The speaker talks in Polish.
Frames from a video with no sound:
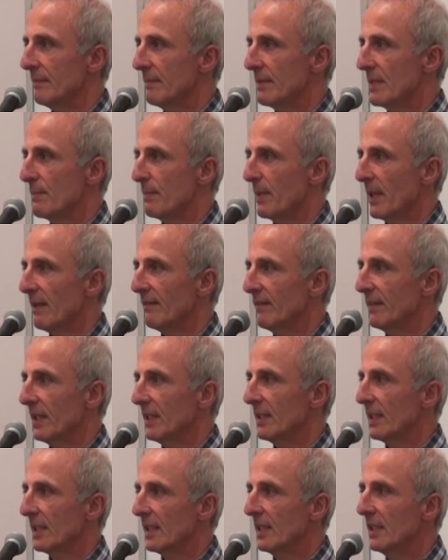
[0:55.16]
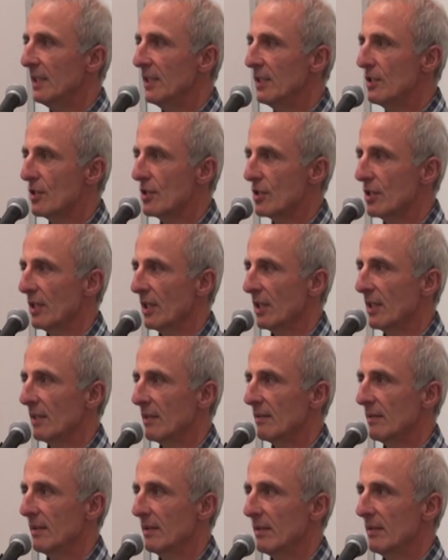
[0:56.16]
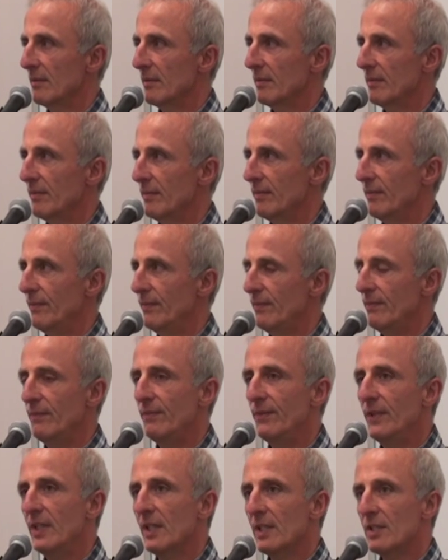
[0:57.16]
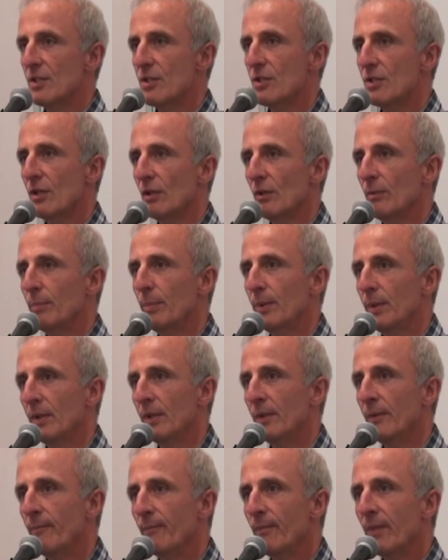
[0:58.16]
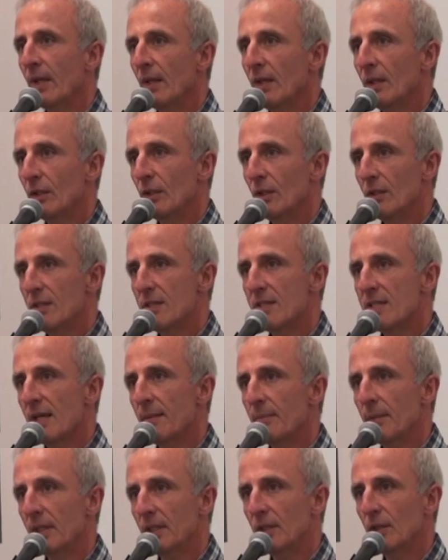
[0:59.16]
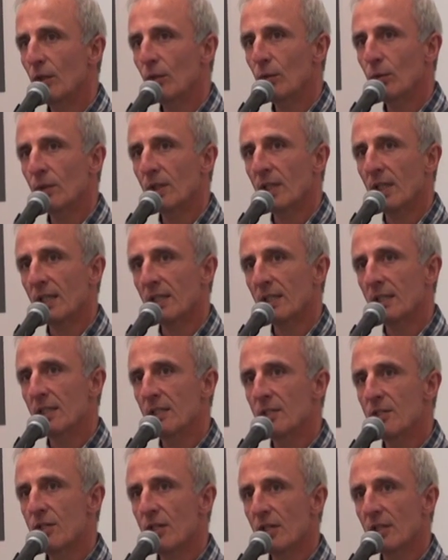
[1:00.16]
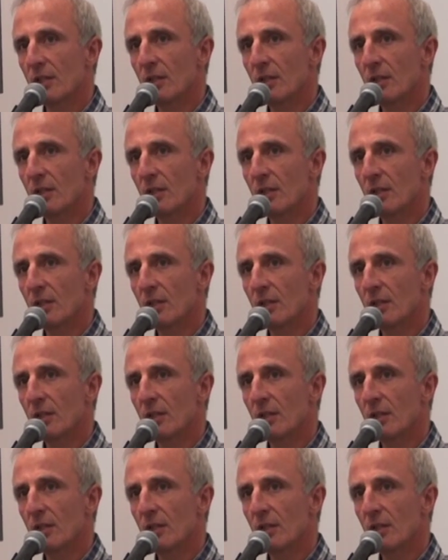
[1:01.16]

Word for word: sprawna technicznie. Widać to po samych drukach, gdzie